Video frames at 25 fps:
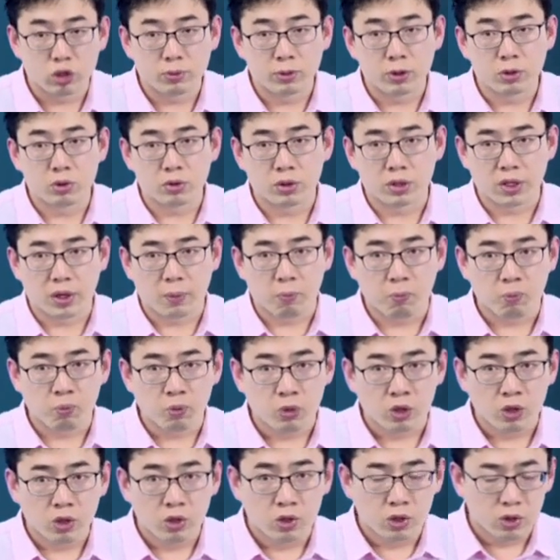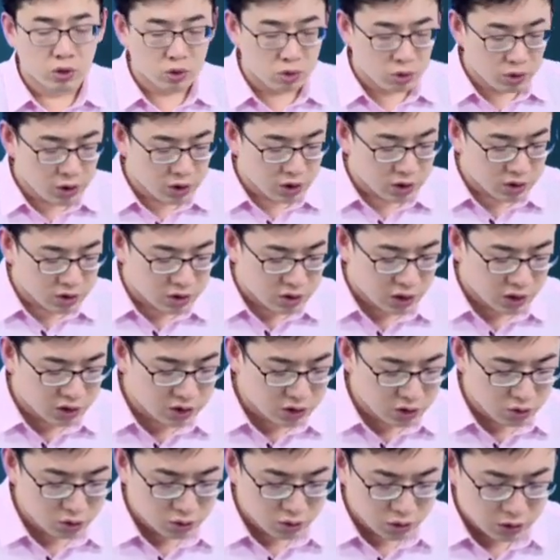成本曲线。所以，长
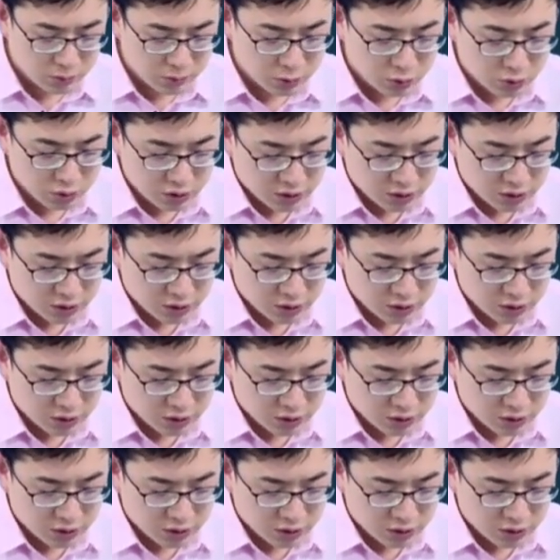期走势成本